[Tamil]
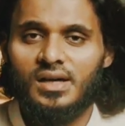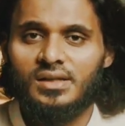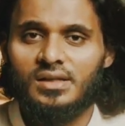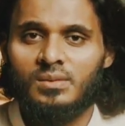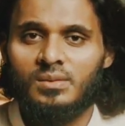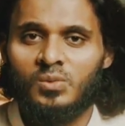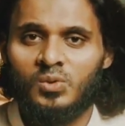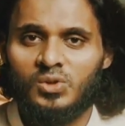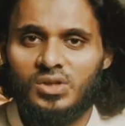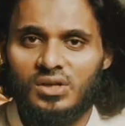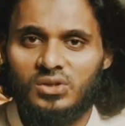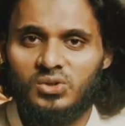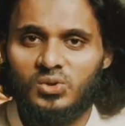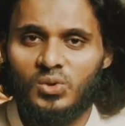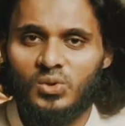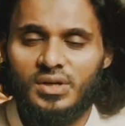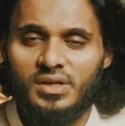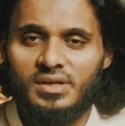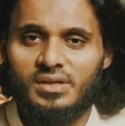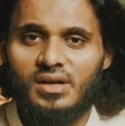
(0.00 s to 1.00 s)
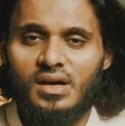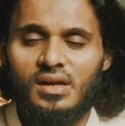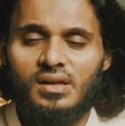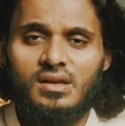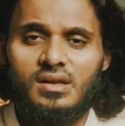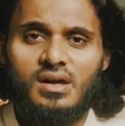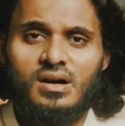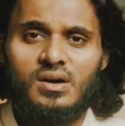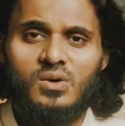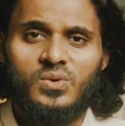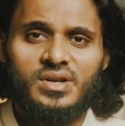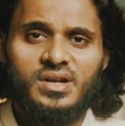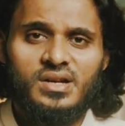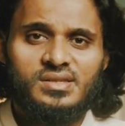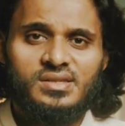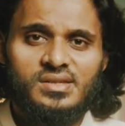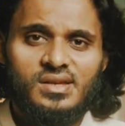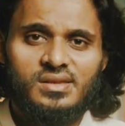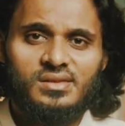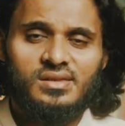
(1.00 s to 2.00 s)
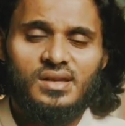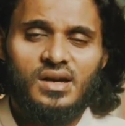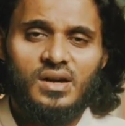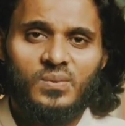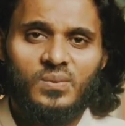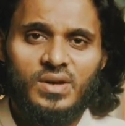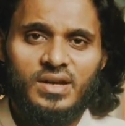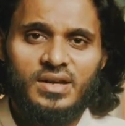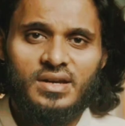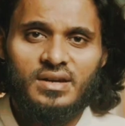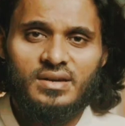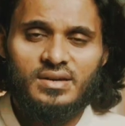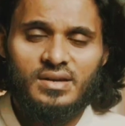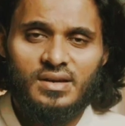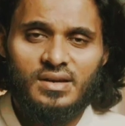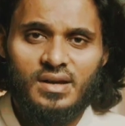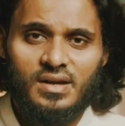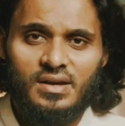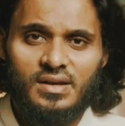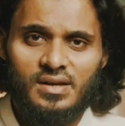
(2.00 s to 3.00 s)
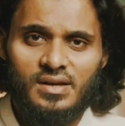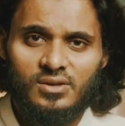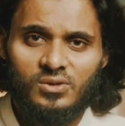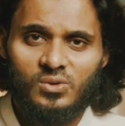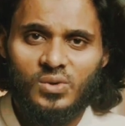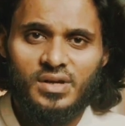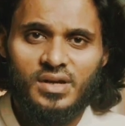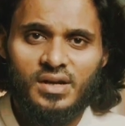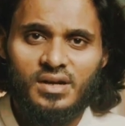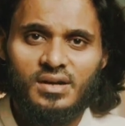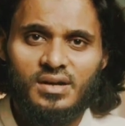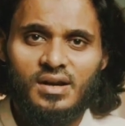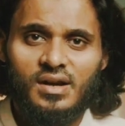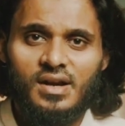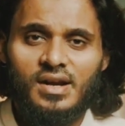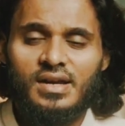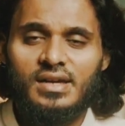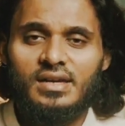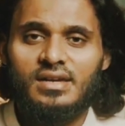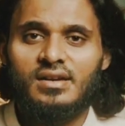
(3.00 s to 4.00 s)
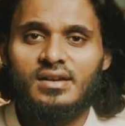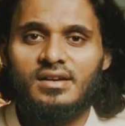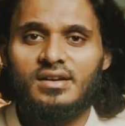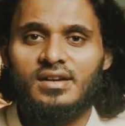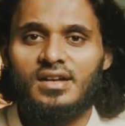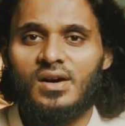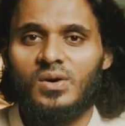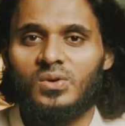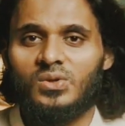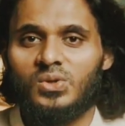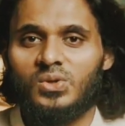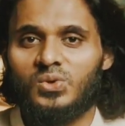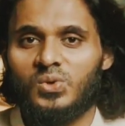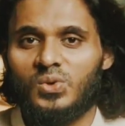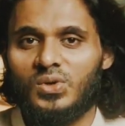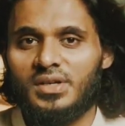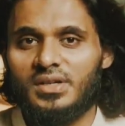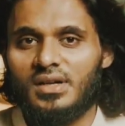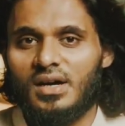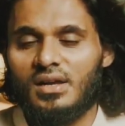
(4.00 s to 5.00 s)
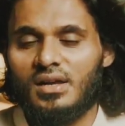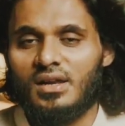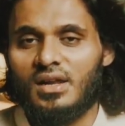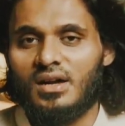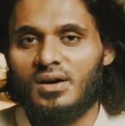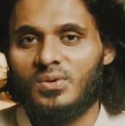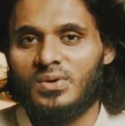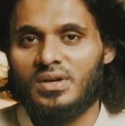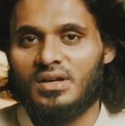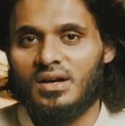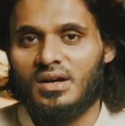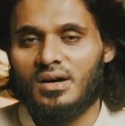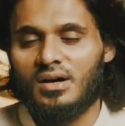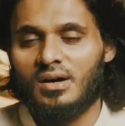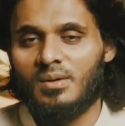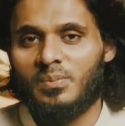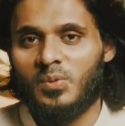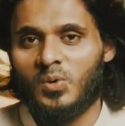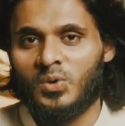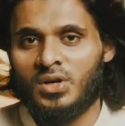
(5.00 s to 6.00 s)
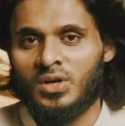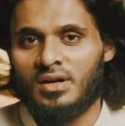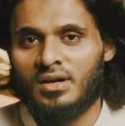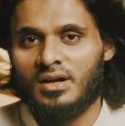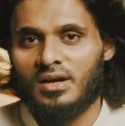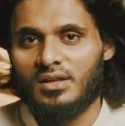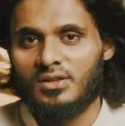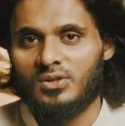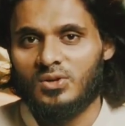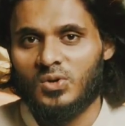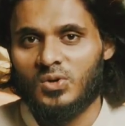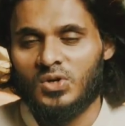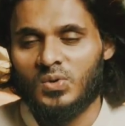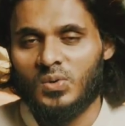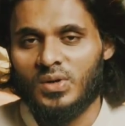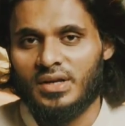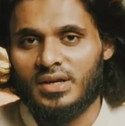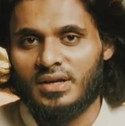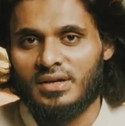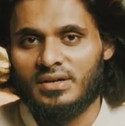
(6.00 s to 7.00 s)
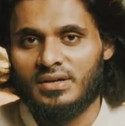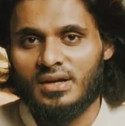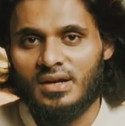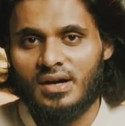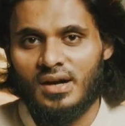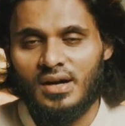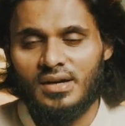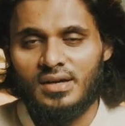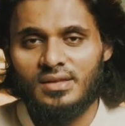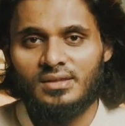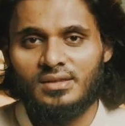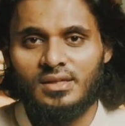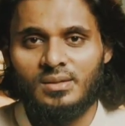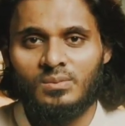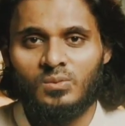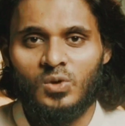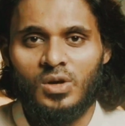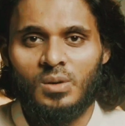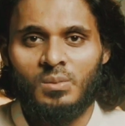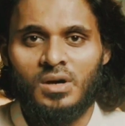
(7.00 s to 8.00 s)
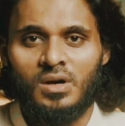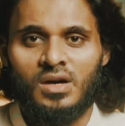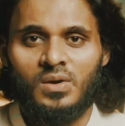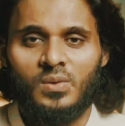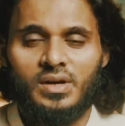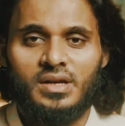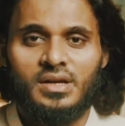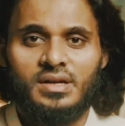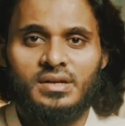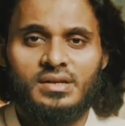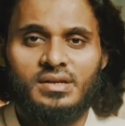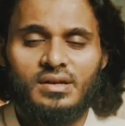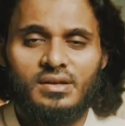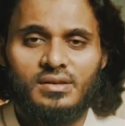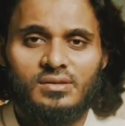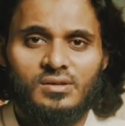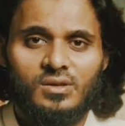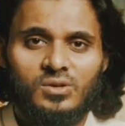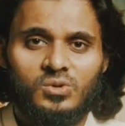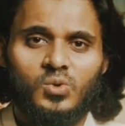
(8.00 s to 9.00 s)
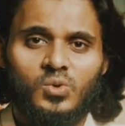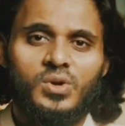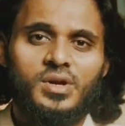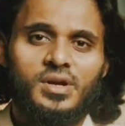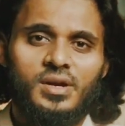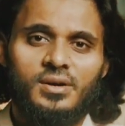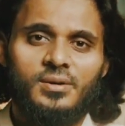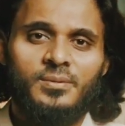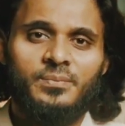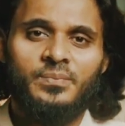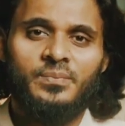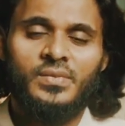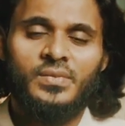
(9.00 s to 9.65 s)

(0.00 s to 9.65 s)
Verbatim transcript: அதில் முதல் துளி அல்லாஹுடைய அச்சத்தால் வருகின்ற கண்ணீர் துளிகள் இரண்டாவது துளி அல்லாஹிற்காக போரில் கலந்து கொண்டு வருகின்ற காயத்தின் மூலமாக வருகின்ற இரத்த துளிகள்